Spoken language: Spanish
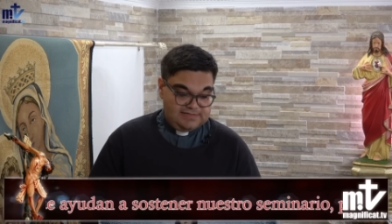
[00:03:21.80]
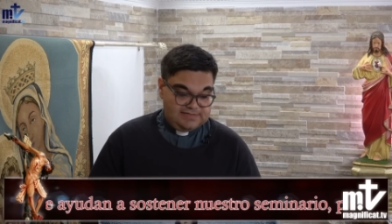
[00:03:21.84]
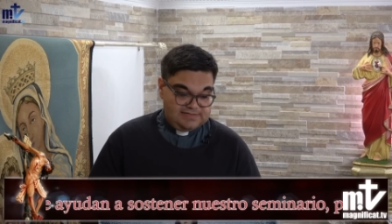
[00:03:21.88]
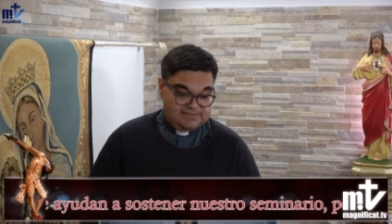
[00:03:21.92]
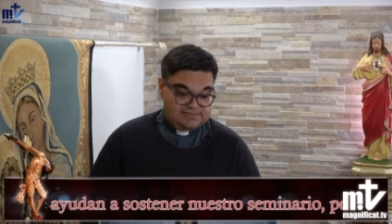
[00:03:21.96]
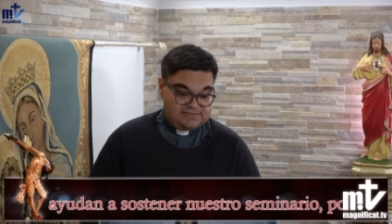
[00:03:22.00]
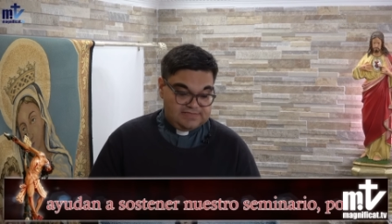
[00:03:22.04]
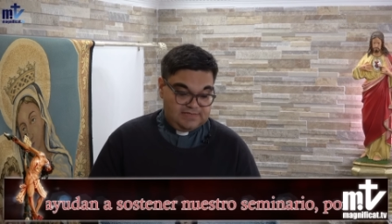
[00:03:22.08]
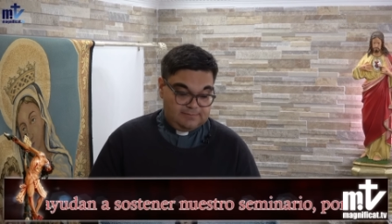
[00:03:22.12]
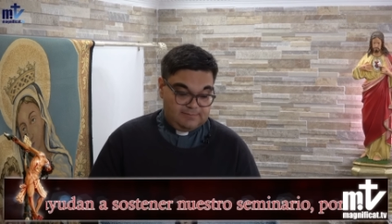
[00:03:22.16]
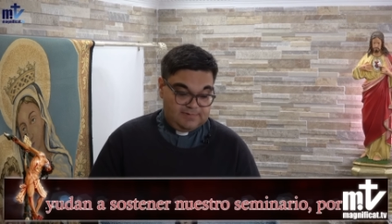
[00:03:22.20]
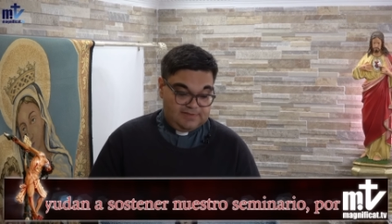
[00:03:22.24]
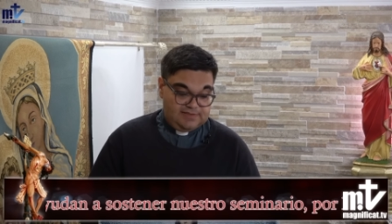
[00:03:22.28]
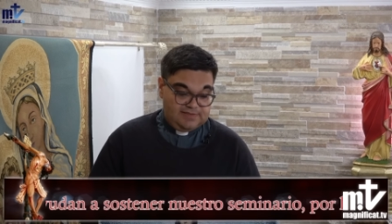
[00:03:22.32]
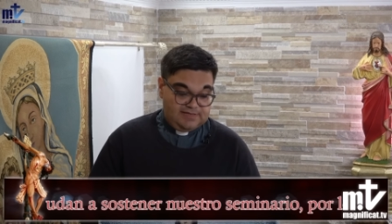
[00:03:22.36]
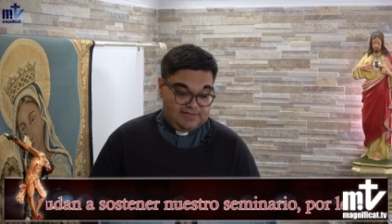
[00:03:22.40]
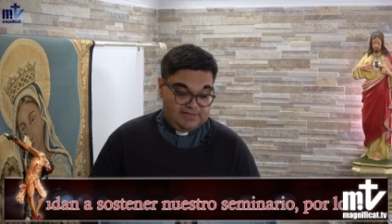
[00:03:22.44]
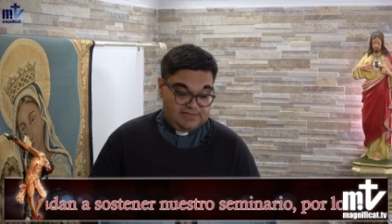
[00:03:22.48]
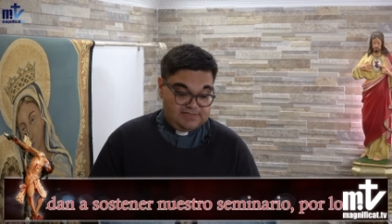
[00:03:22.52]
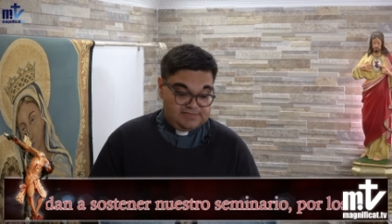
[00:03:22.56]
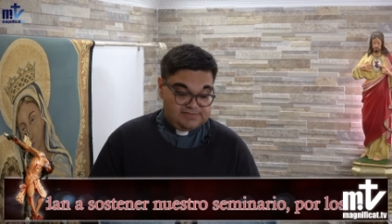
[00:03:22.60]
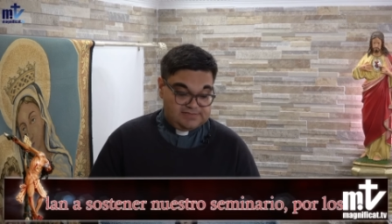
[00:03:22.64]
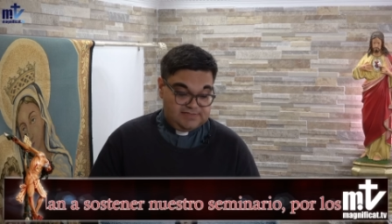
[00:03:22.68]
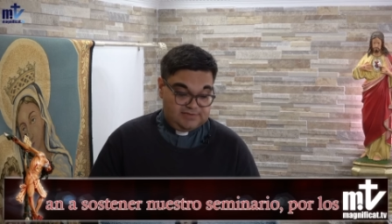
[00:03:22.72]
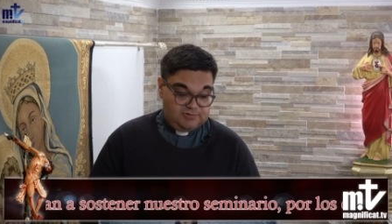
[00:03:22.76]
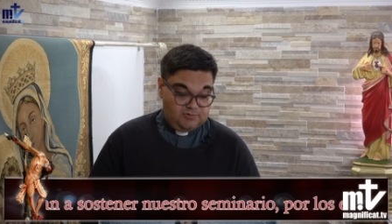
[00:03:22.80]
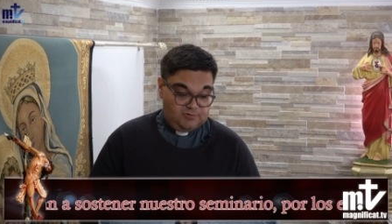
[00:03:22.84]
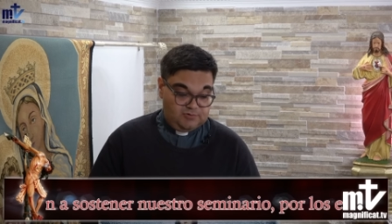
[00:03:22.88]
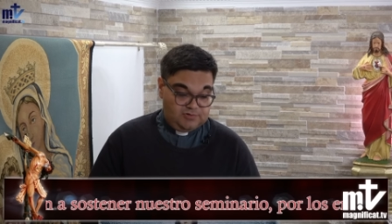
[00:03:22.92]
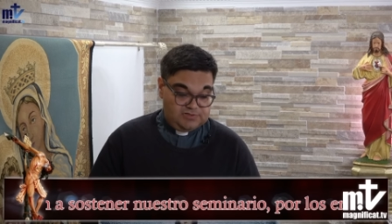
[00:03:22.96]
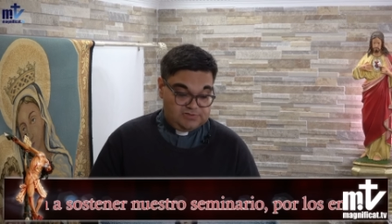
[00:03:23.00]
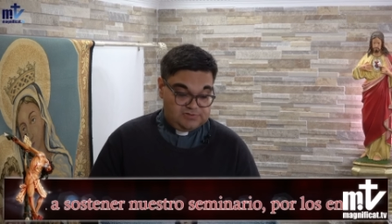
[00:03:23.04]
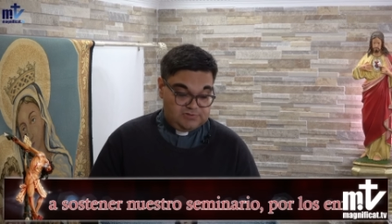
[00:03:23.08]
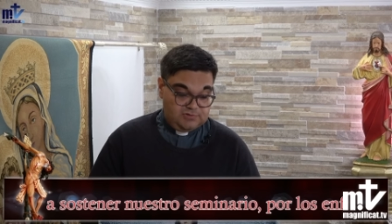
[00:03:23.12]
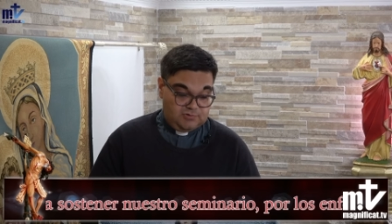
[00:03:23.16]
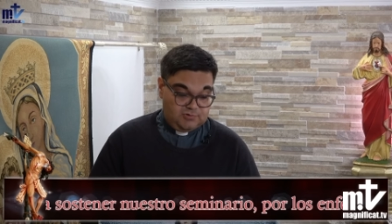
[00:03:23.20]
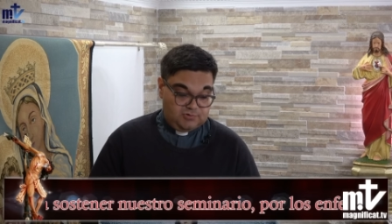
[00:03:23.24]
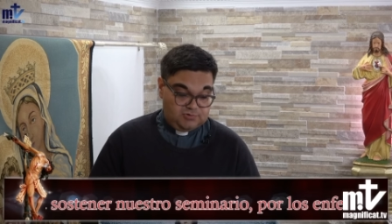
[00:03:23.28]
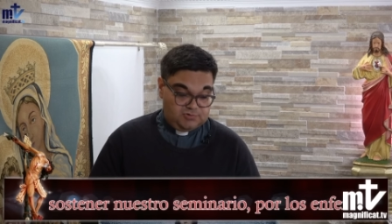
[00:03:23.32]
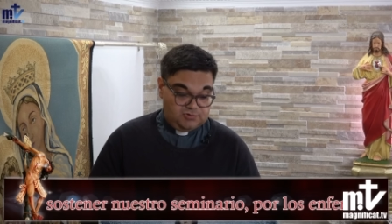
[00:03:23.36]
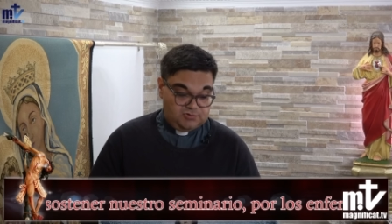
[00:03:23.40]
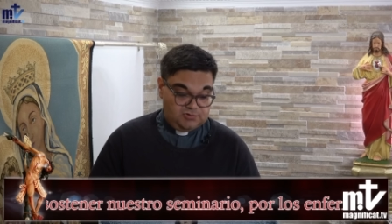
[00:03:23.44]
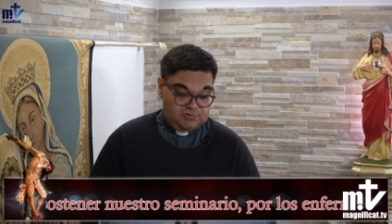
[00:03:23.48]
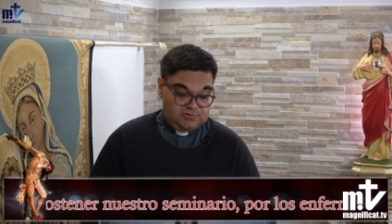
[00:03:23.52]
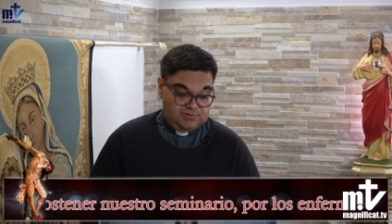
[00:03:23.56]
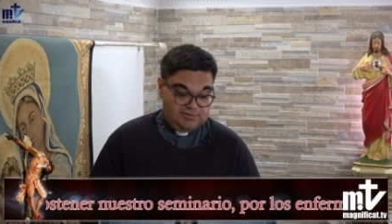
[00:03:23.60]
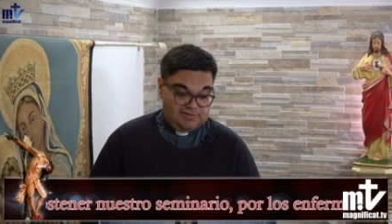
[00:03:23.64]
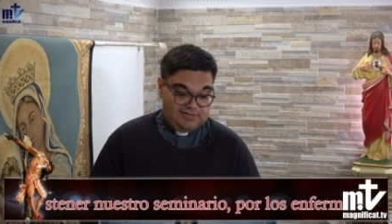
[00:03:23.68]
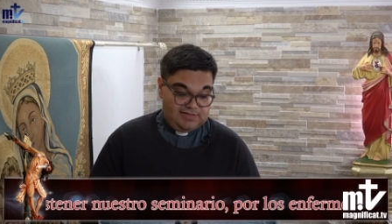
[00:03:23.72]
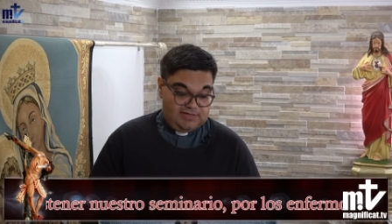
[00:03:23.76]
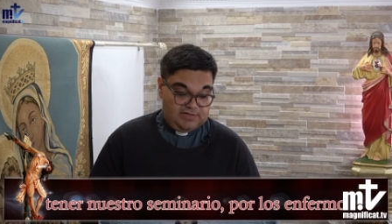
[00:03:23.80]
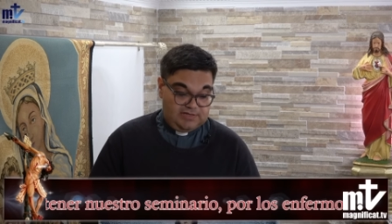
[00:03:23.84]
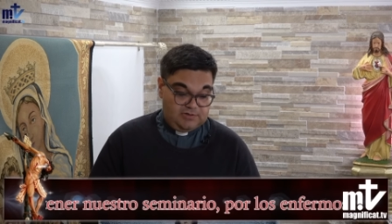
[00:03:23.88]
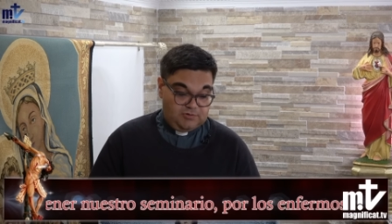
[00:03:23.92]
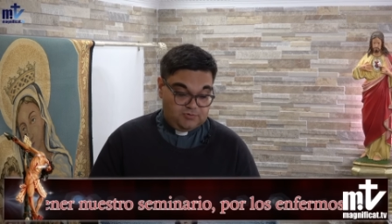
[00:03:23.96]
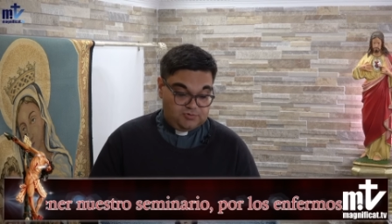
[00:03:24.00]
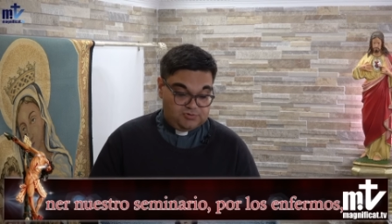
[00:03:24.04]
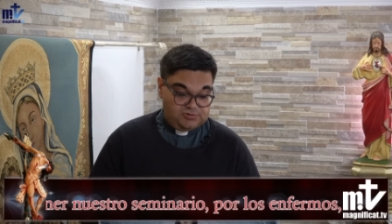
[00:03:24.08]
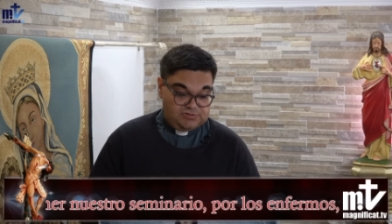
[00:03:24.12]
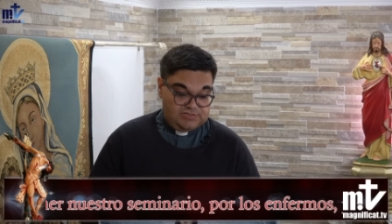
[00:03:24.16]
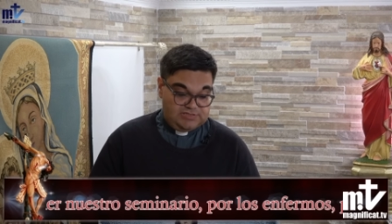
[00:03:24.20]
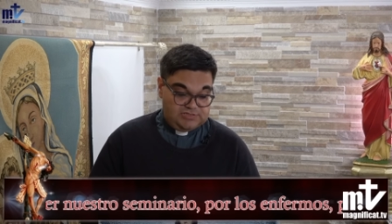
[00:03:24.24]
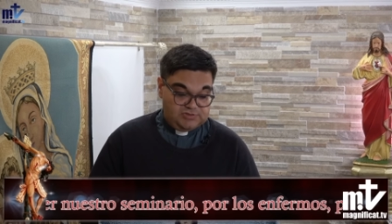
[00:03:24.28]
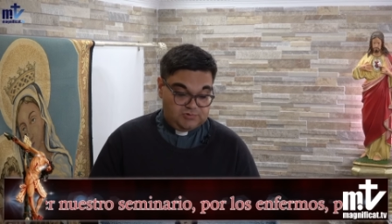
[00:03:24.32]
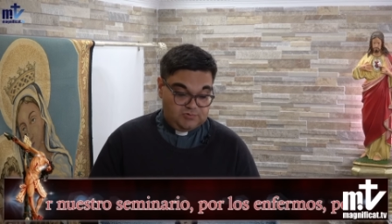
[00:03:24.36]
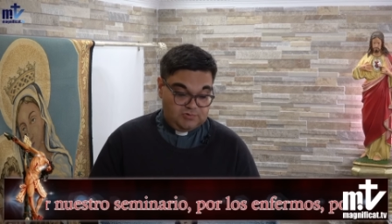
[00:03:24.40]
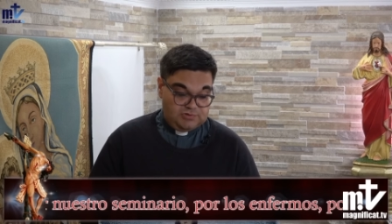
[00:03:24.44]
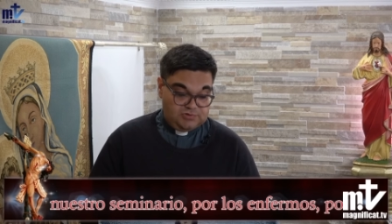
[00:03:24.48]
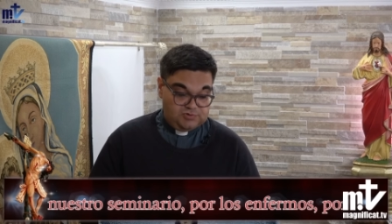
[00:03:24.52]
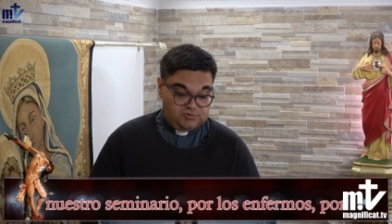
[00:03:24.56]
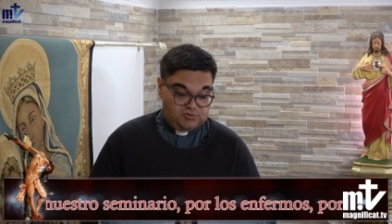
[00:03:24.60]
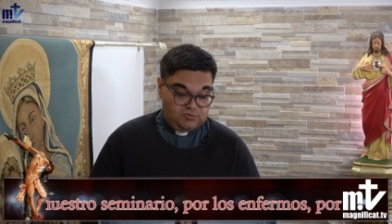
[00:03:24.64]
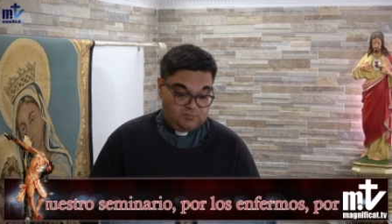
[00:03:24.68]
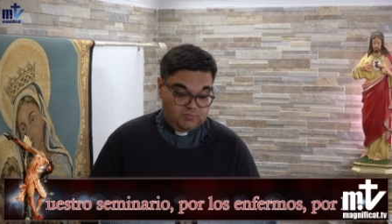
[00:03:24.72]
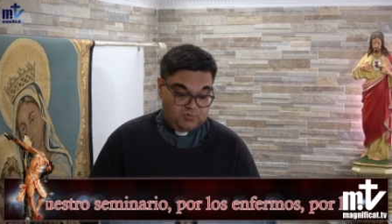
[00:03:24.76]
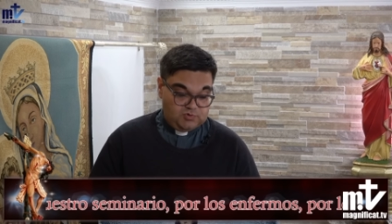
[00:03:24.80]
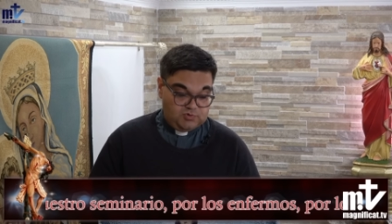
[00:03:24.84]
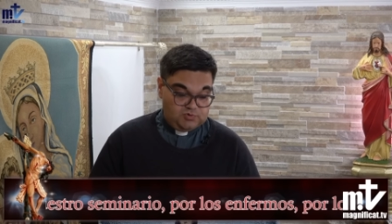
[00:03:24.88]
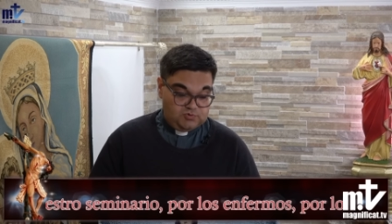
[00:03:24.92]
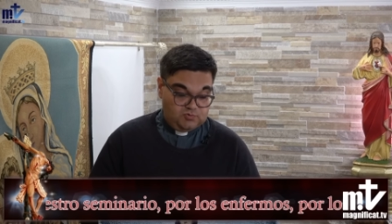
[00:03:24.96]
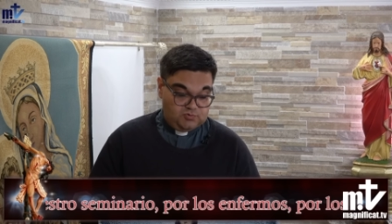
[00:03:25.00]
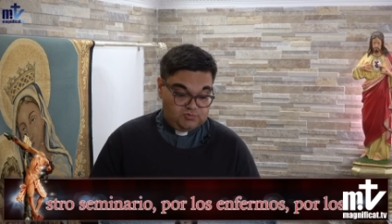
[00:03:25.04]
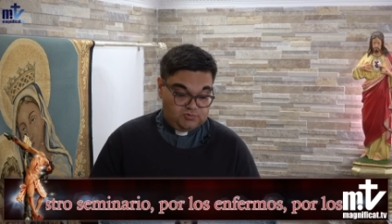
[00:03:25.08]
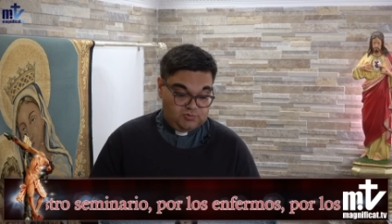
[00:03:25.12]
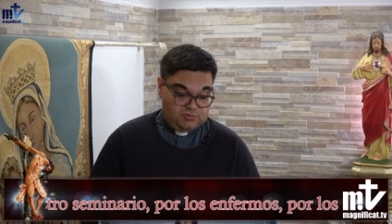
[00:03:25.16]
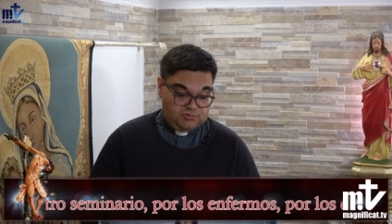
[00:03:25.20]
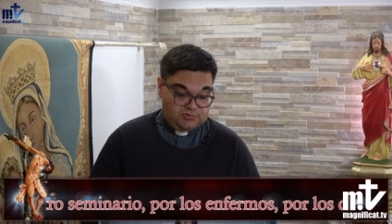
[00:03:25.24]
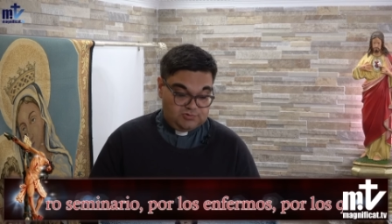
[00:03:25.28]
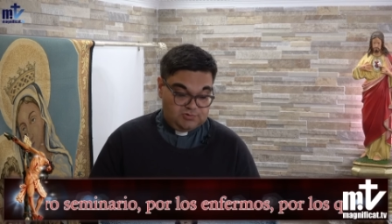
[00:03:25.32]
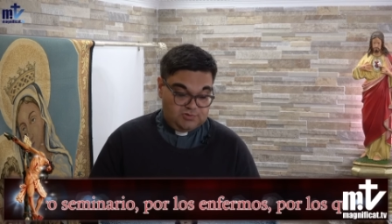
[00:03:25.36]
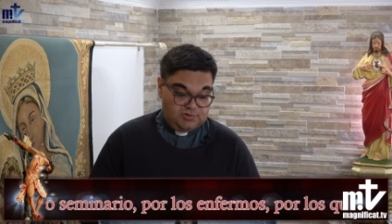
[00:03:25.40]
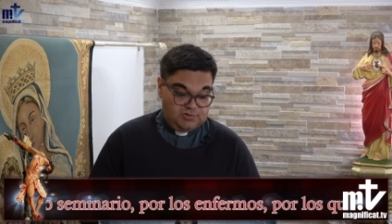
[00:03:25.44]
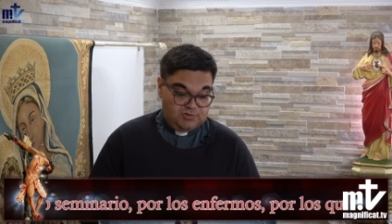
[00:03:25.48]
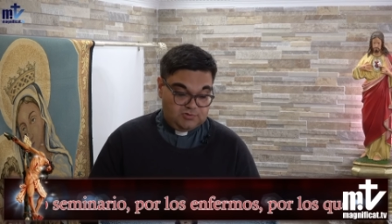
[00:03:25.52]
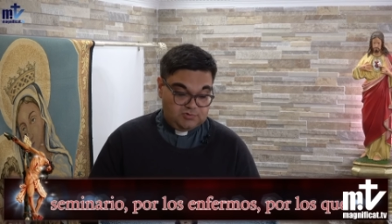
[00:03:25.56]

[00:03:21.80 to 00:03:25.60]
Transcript: Sabed que el Señor es Dios, que Él nos hizo y somos suyos,